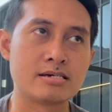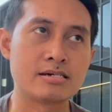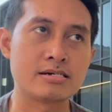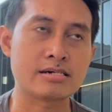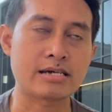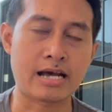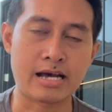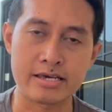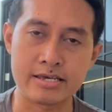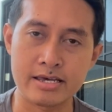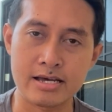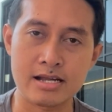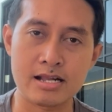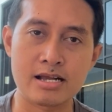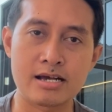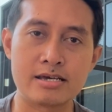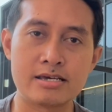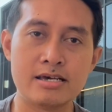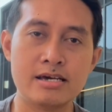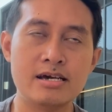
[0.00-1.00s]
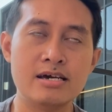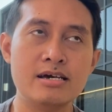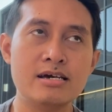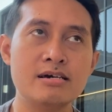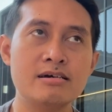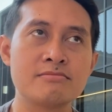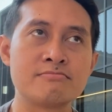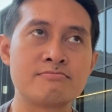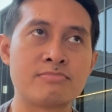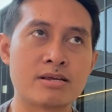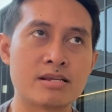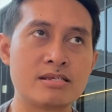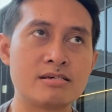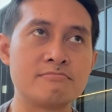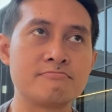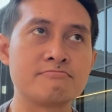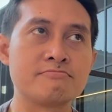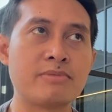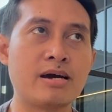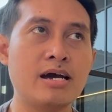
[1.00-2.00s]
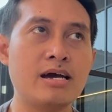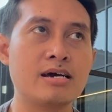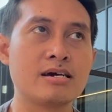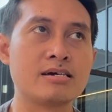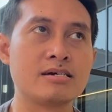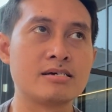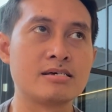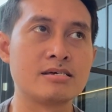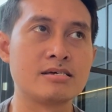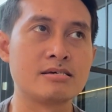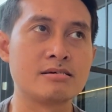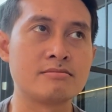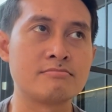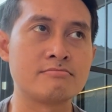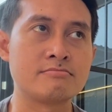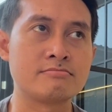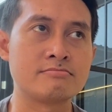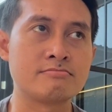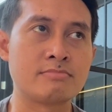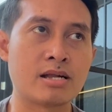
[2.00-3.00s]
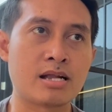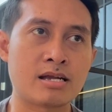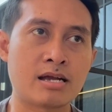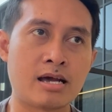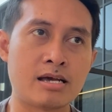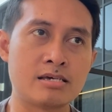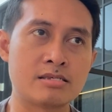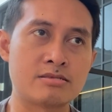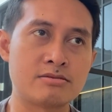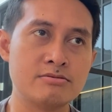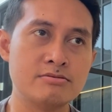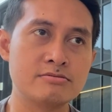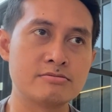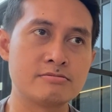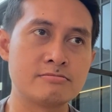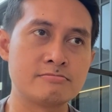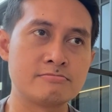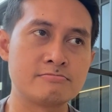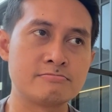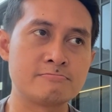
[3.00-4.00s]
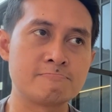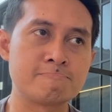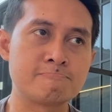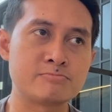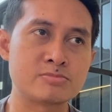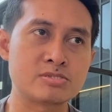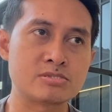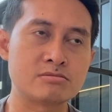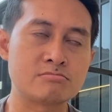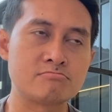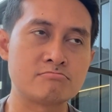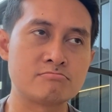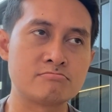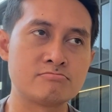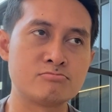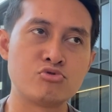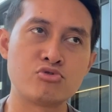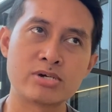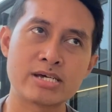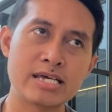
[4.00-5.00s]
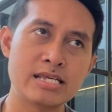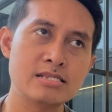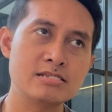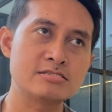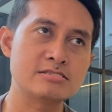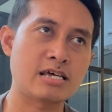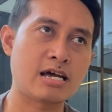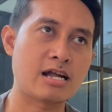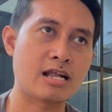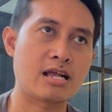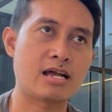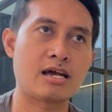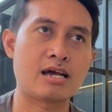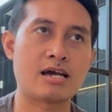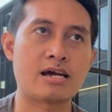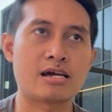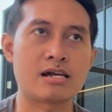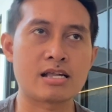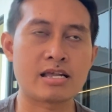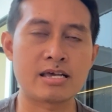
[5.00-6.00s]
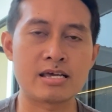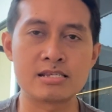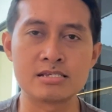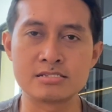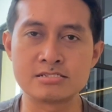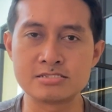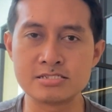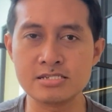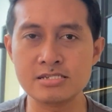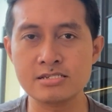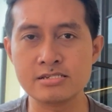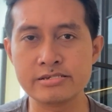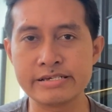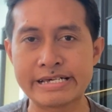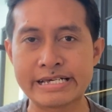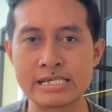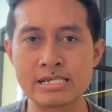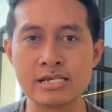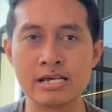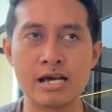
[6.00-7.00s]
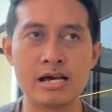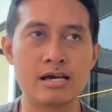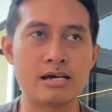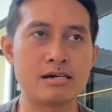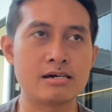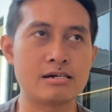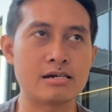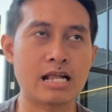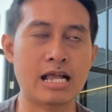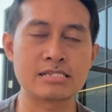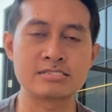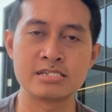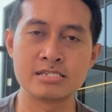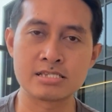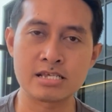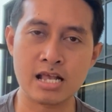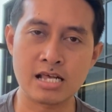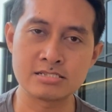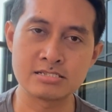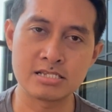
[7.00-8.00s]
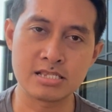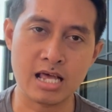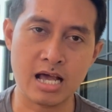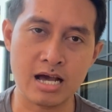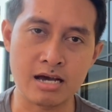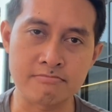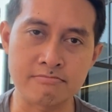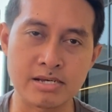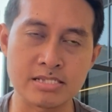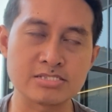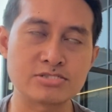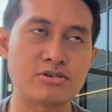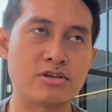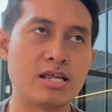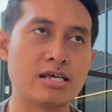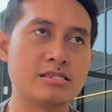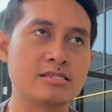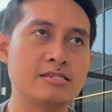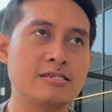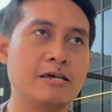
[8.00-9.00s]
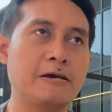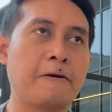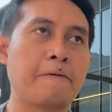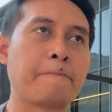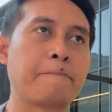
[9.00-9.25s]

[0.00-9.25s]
kaya raya, berlimpah, mereka itu mungkin secara religi nggak rajin-rajin amat sholatnya